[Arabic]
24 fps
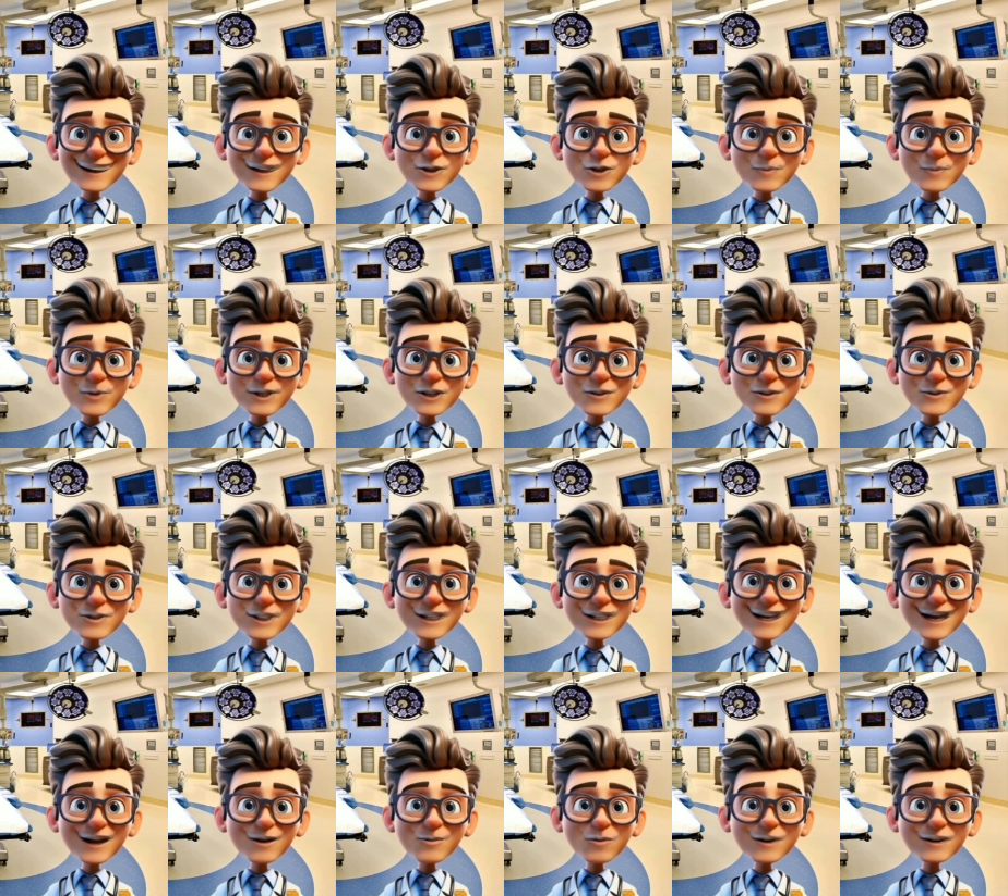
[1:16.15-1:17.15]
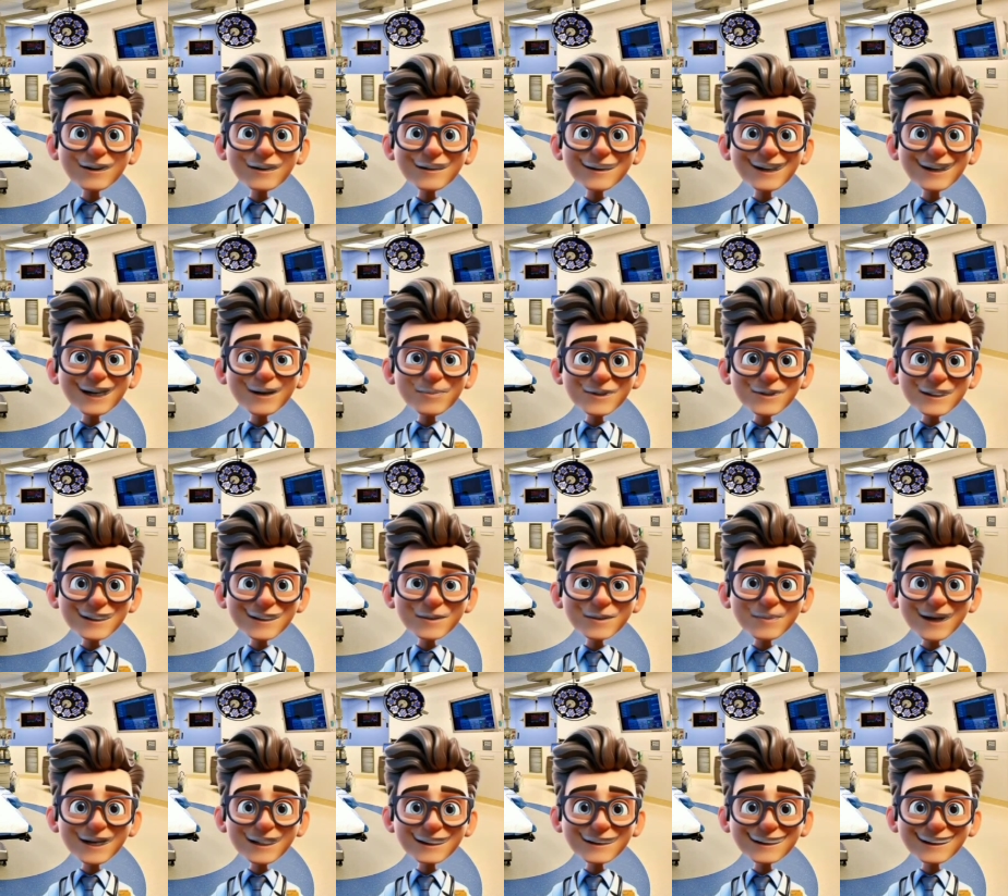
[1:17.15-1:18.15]
يمكن تناول لبن
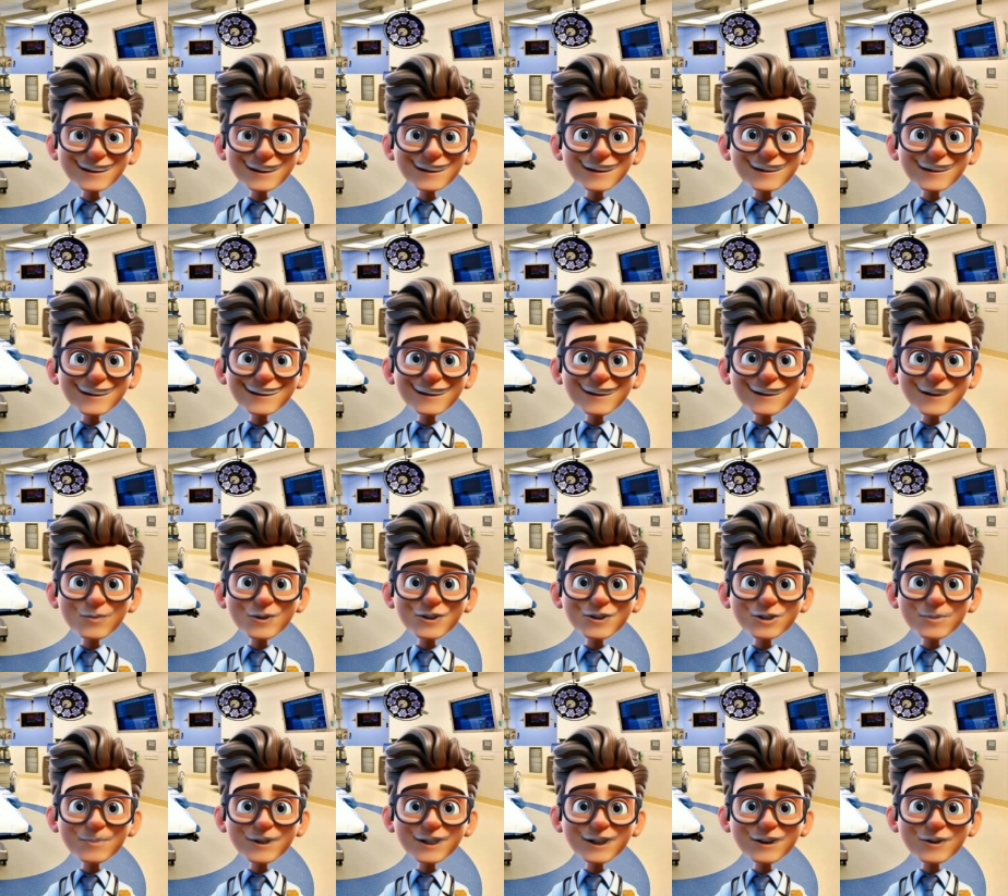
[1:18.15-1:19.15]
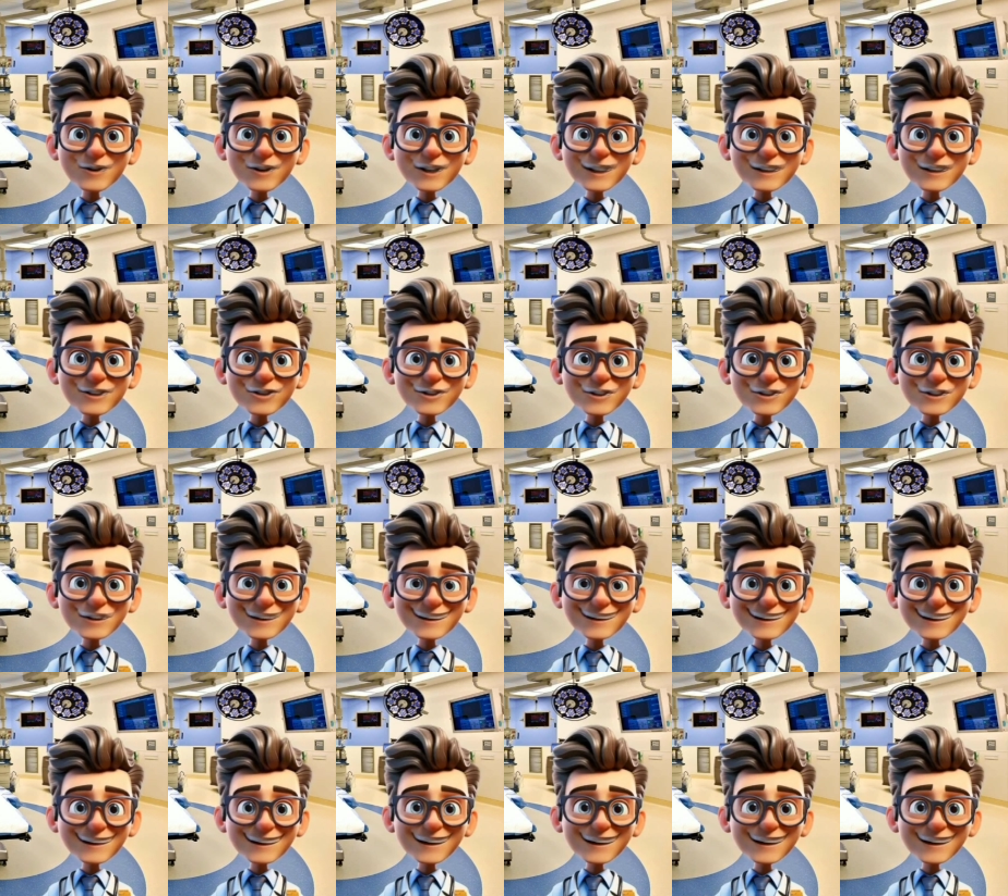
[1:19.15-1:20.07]
الزبادي وجبن الكريش.